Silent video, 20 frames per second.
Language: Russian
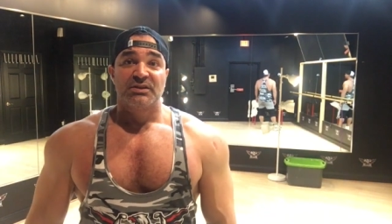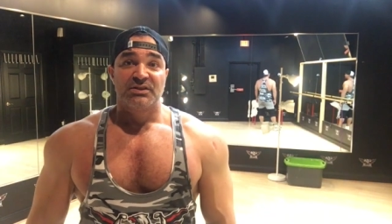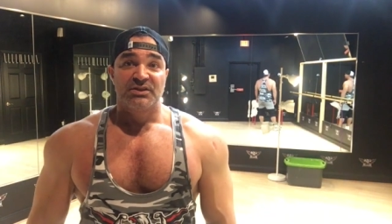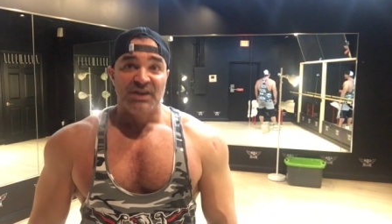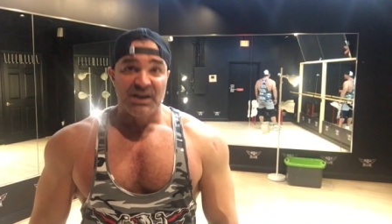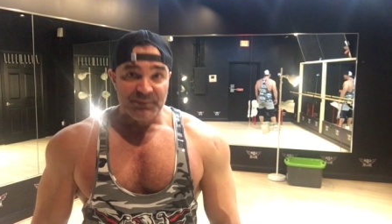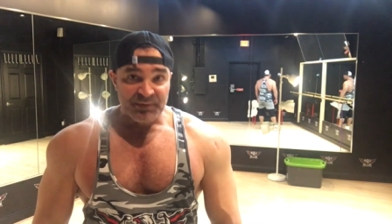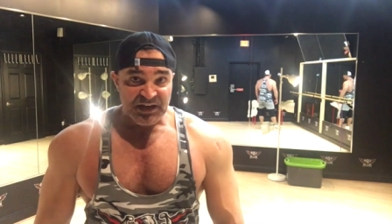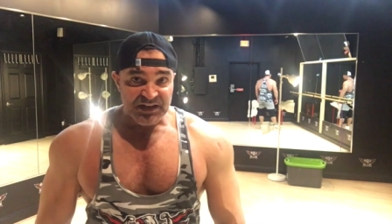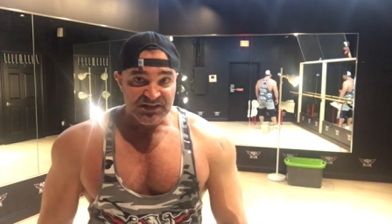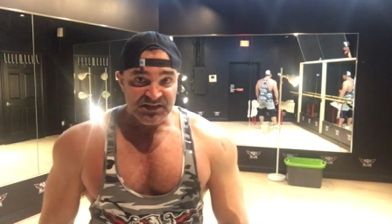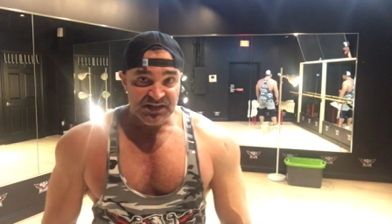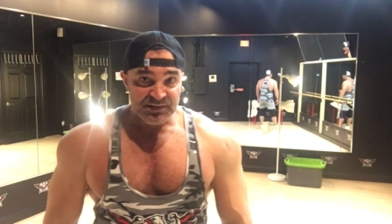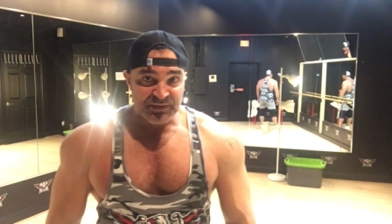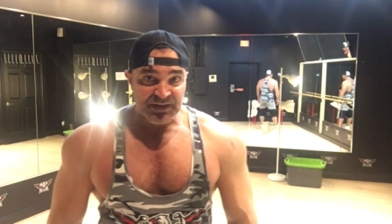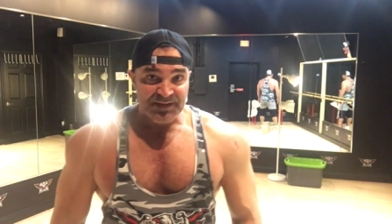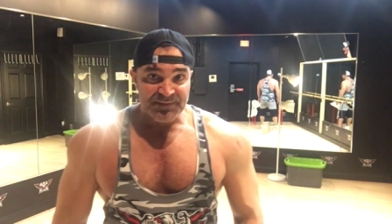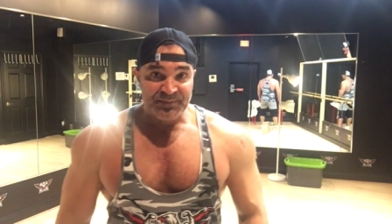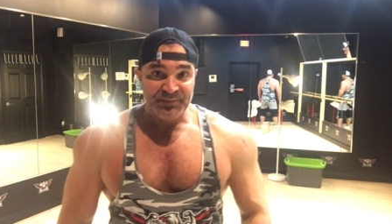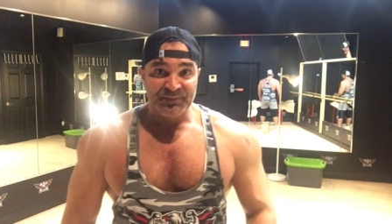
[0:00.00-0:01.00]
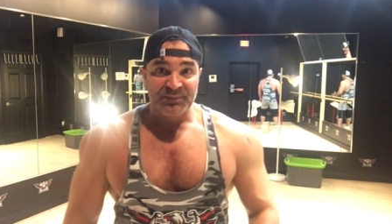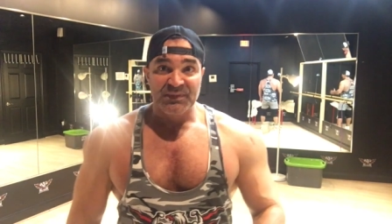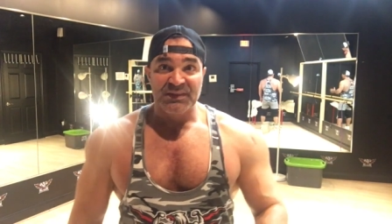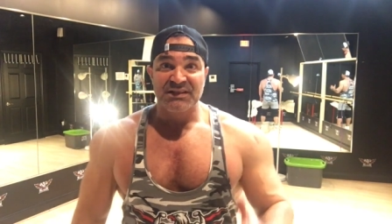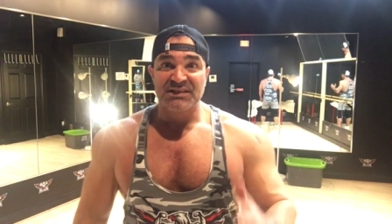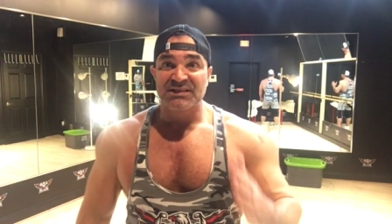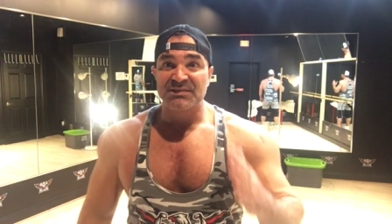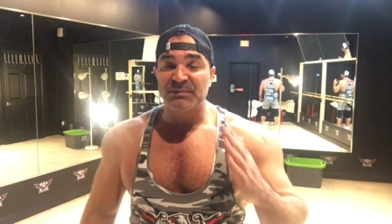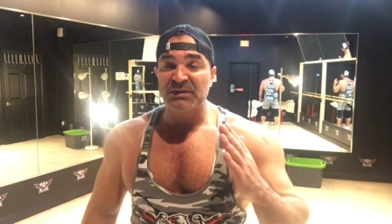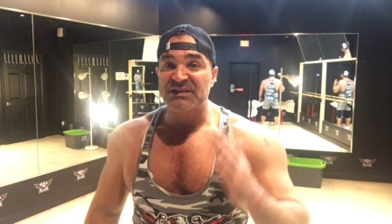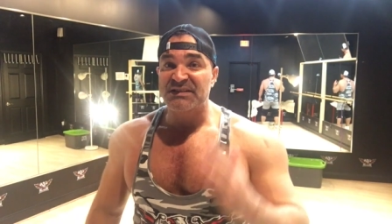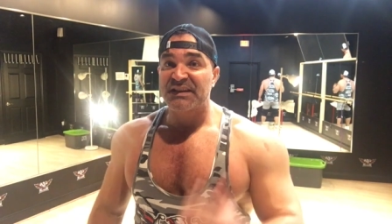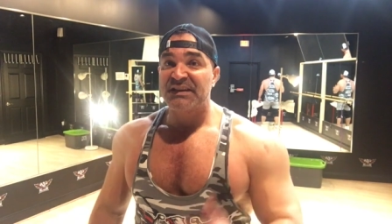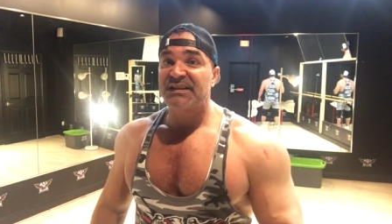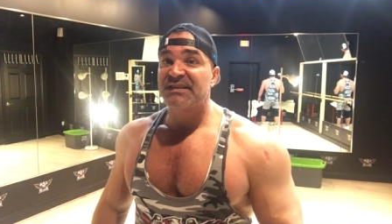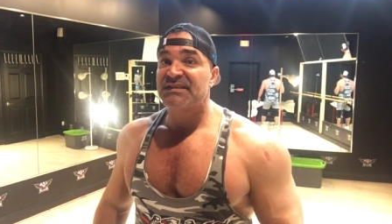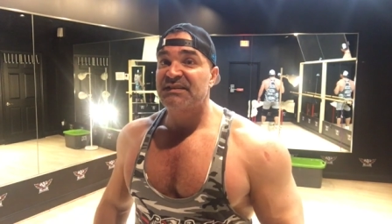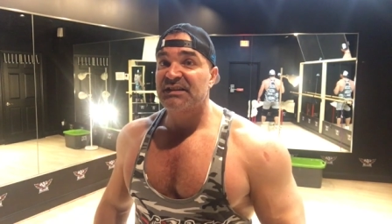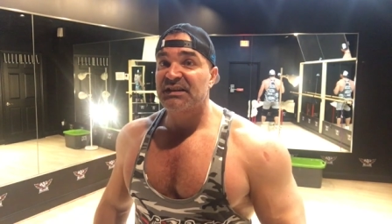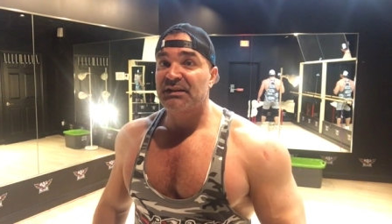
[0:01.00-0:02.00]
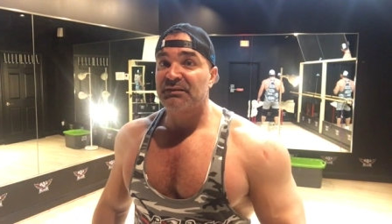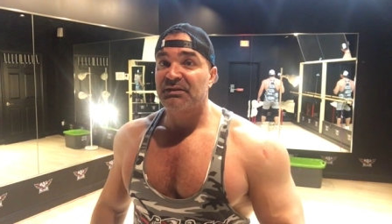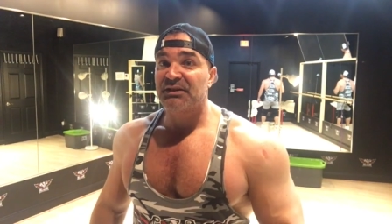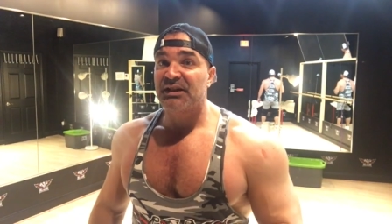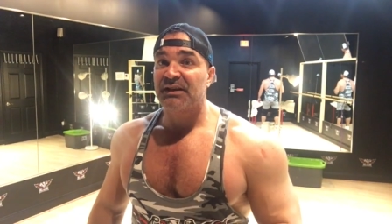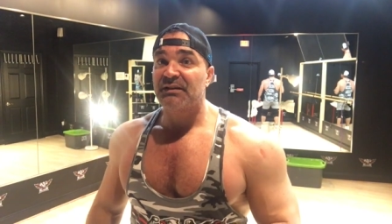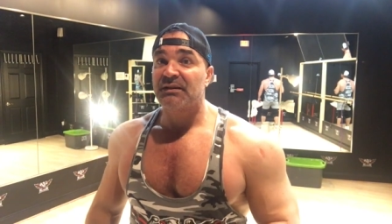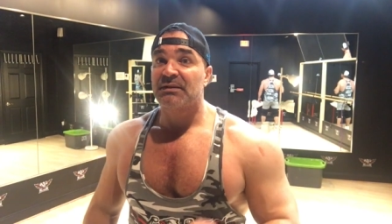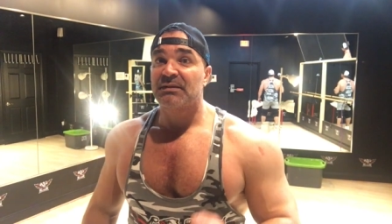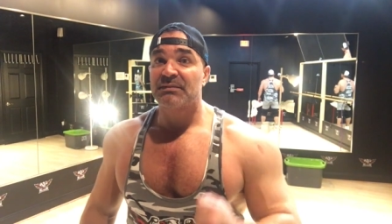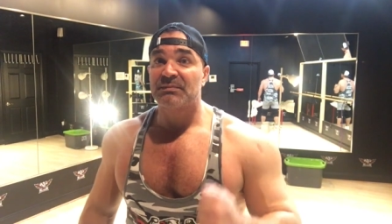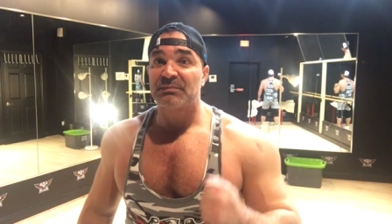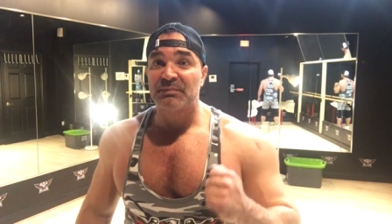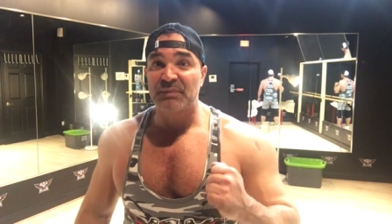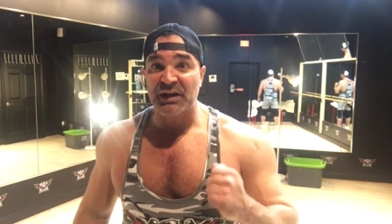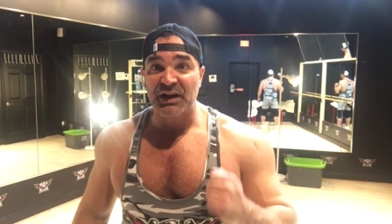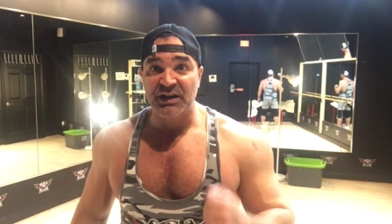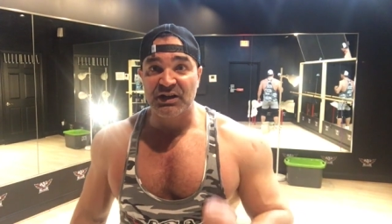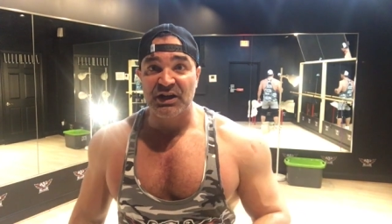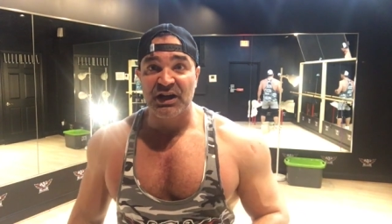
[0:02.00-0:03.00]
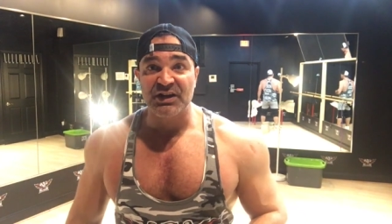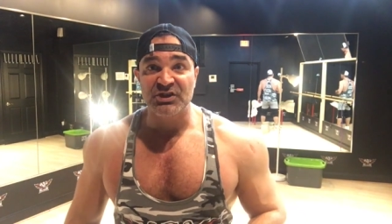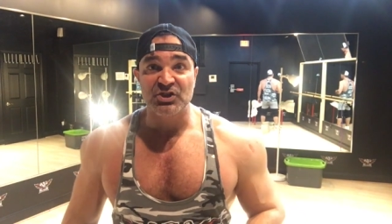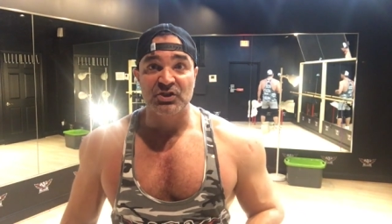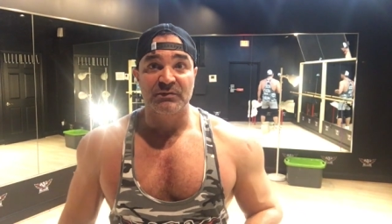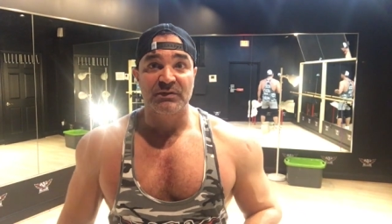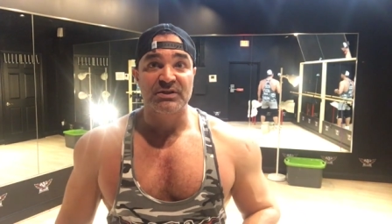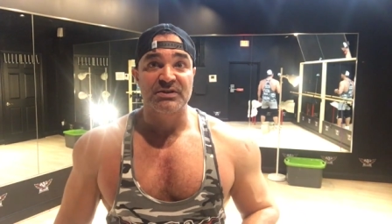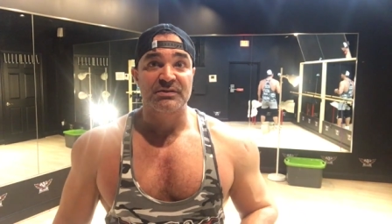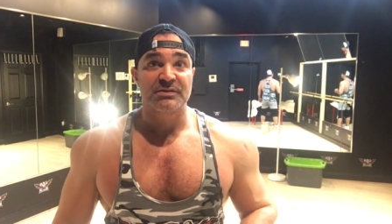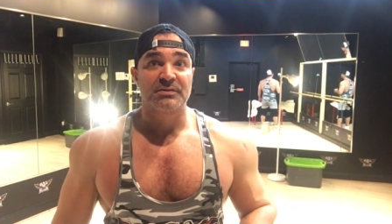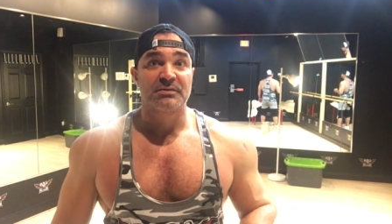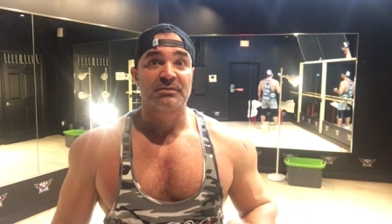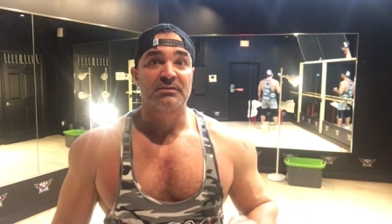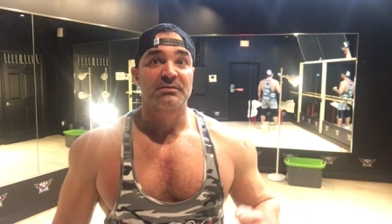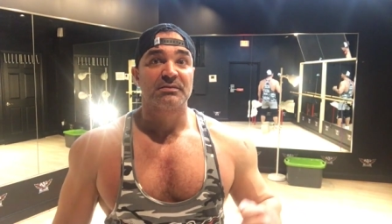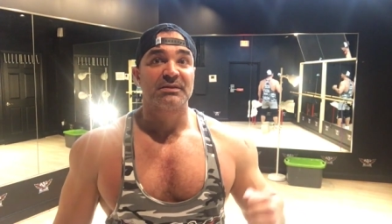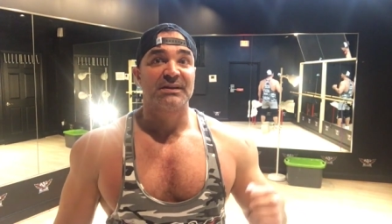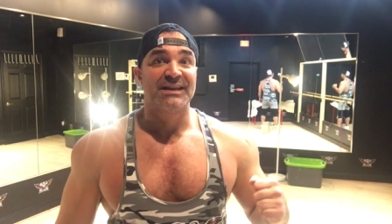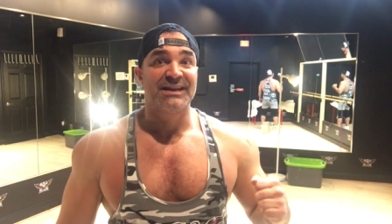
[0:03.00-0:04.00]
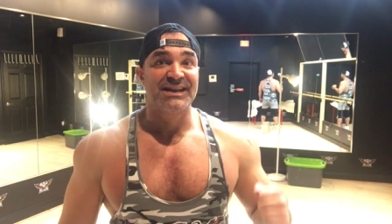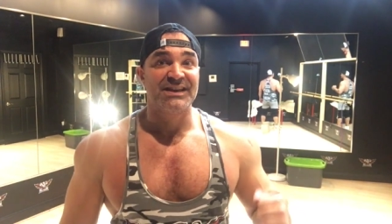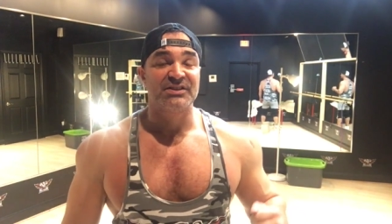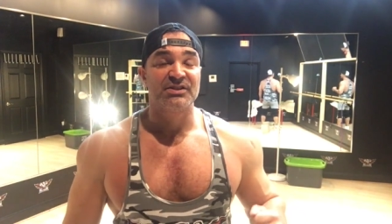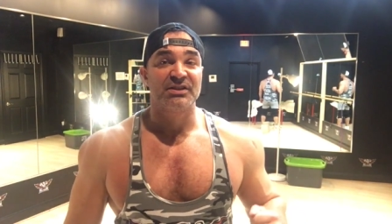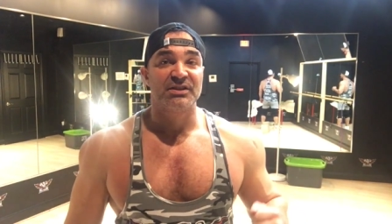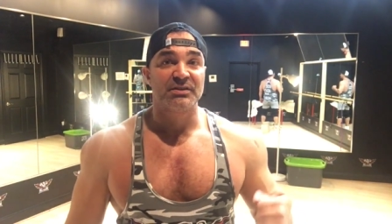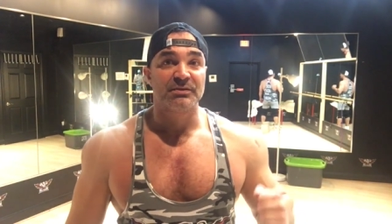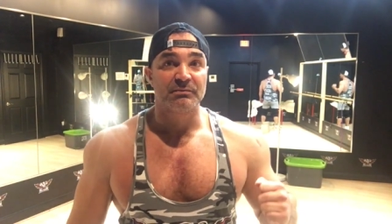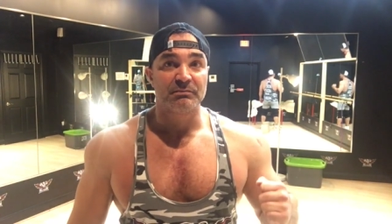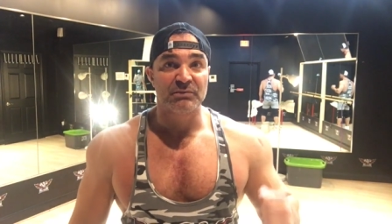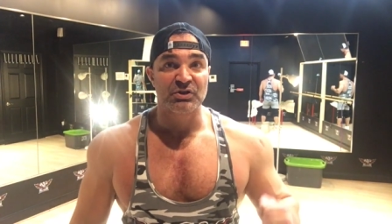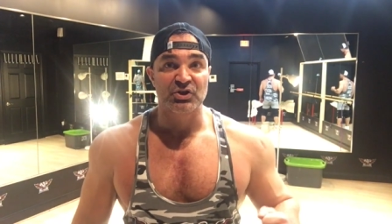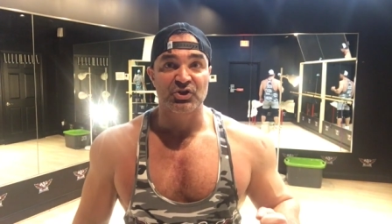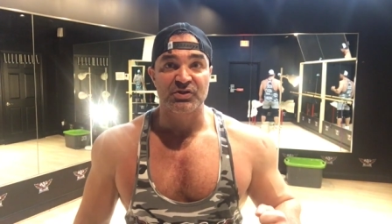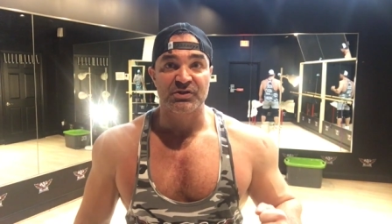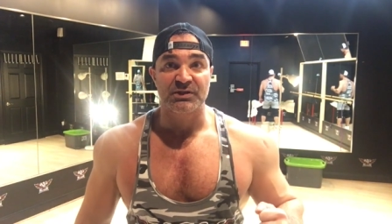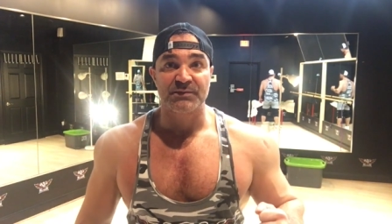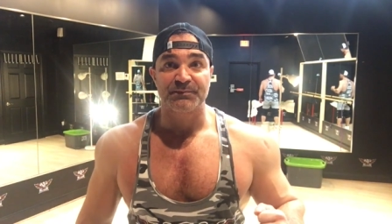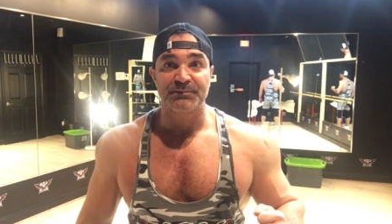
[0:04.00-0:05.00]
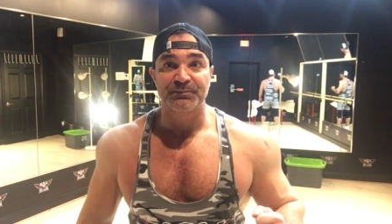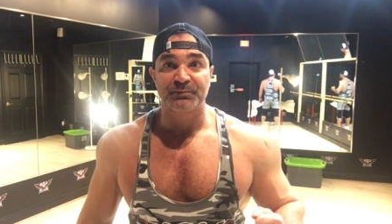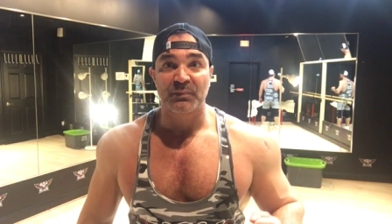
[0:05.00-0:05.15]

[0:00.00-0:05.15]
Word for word: Необходимо специализированно прокачивать эти мышцы.